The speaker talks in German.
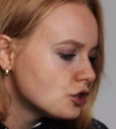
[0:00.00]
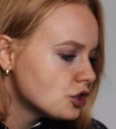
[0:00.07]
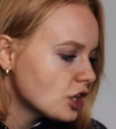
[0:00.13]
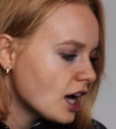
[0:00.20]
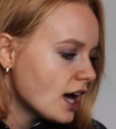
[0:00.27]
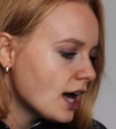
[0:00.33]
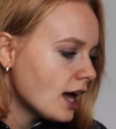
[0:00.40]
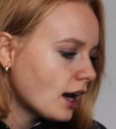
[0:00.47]

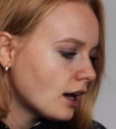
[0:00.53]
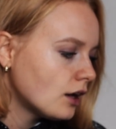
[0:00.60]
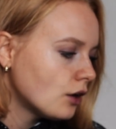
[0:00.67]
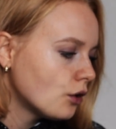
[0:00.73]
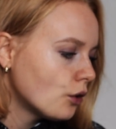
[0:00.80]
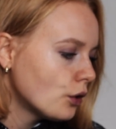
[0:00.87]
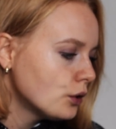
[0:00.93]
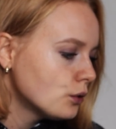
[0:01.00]
Chan,
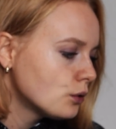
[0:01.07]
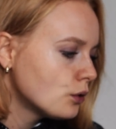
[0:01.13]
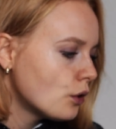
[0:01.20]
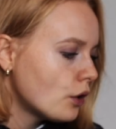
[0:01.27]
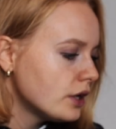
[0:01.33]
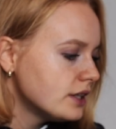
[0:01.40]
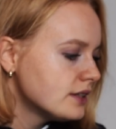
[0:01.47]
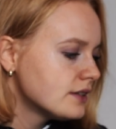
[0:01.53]

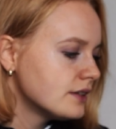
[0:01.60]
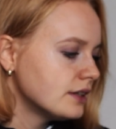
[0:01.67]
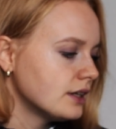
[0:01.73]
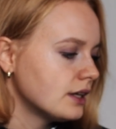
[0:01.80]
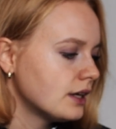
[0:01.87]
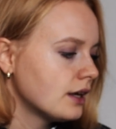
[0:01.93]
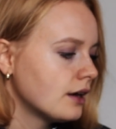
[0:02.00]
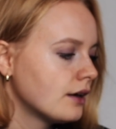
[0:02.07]

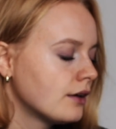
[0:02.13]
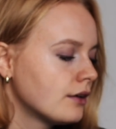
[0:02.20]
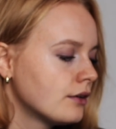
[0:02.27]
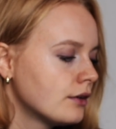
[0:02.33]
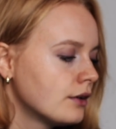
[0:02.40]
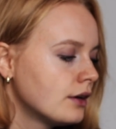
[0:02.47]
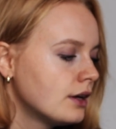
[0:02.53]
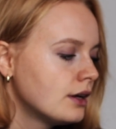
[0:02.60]
99.
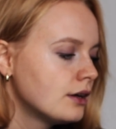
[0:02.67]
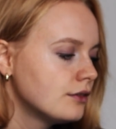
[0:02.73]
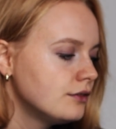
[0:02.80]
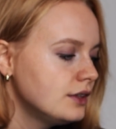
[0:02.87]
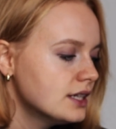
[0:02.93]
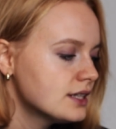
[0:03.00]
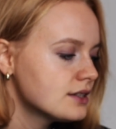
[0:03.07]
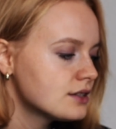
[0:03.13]

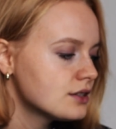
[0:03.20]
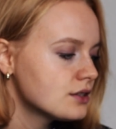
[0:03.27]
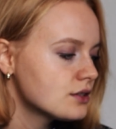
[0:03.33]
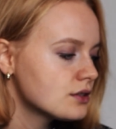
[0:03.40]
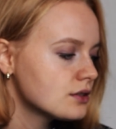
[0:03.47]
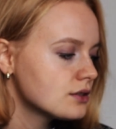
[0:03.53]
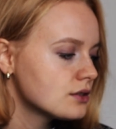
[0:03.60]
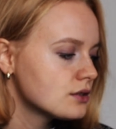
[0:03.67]
Wie ist
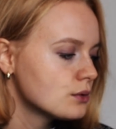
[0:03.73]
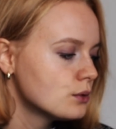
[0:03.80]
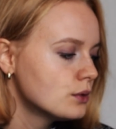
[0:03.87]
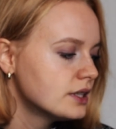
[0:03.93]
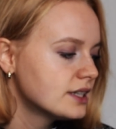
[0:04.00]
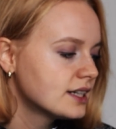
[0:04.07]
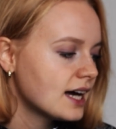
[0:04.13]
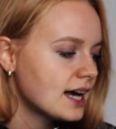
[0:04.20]
es so,
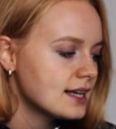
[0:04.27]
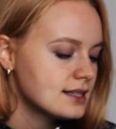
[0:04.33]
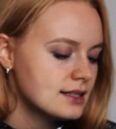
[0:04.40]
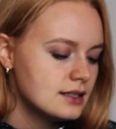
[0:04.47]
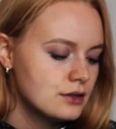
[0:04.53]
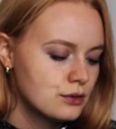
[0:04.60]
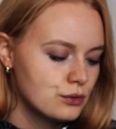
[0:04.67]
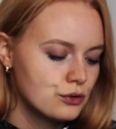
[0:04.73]
in
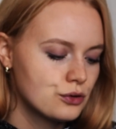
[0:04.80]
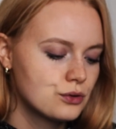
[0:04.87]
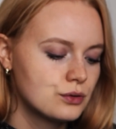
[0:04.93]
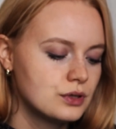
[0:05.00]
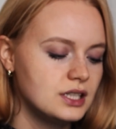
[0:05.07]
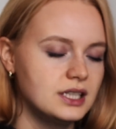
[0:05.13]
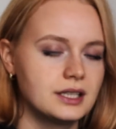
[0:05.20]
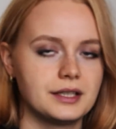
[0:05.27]
Kassel zu
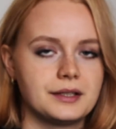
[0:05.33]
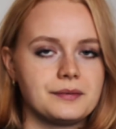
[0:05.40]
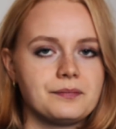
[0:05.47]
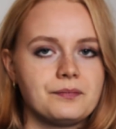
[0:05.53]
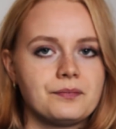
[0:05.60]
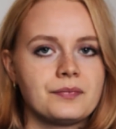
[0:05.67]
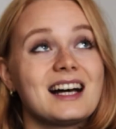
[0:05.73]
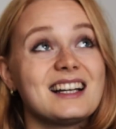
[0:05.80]
studieren?
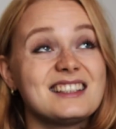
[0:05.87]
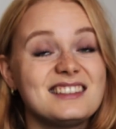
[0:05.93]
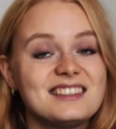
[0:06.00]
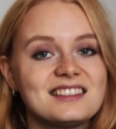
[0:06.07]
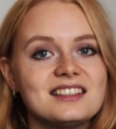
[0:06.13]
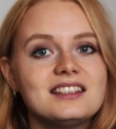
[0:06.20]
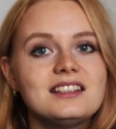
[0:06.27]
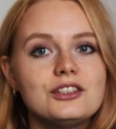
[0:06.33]
Äh, Kassel
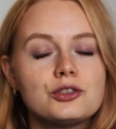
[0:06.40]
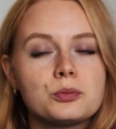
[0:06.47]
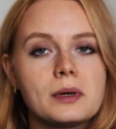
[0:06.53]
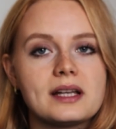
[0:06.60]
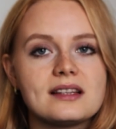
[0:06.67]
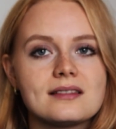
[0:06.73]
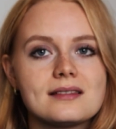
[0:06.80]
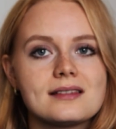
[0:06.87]
ist nicht die
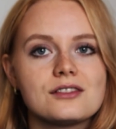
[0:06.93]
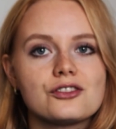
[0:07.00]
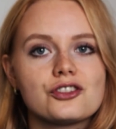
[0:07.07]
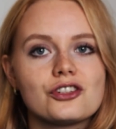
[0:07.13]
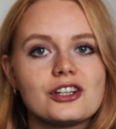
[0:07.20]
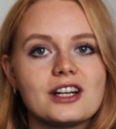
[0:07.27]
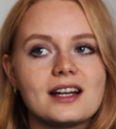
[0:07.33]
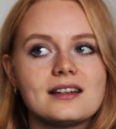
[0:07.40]
spannendste
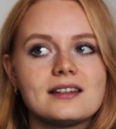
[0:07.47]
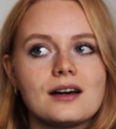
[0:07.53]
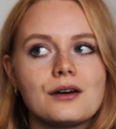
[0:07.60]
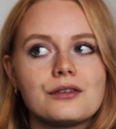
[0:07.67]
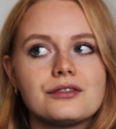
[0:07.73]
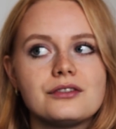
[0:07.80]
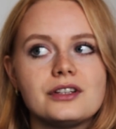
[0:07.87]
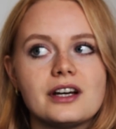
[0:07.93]
Stadt
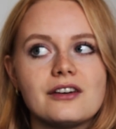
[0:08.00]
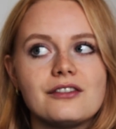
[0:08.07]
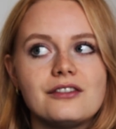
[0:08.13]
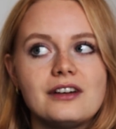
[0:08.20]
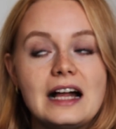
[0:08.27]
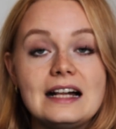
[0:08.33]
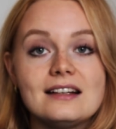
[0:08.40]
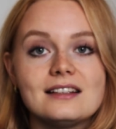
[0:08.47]
auf der
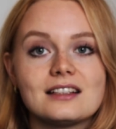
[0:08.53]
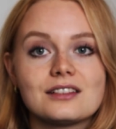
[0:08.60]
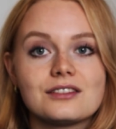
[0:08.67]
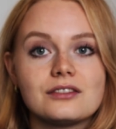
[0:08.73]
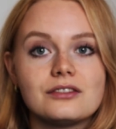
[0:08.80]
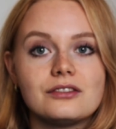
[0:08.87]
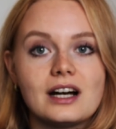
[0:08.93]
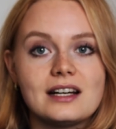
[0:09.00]
Welt,
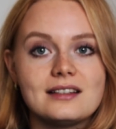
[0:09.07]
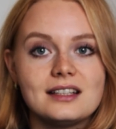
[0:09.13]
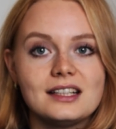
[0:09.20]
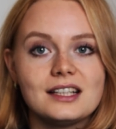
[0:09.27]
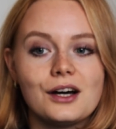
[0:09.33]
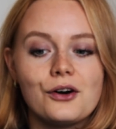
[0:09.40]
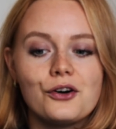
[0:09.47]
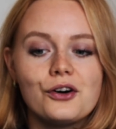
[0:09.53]
das weiß
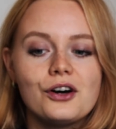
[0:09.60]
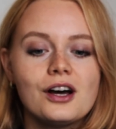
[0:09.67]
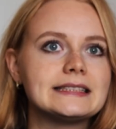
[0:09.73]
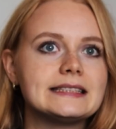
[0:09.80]
ich auch.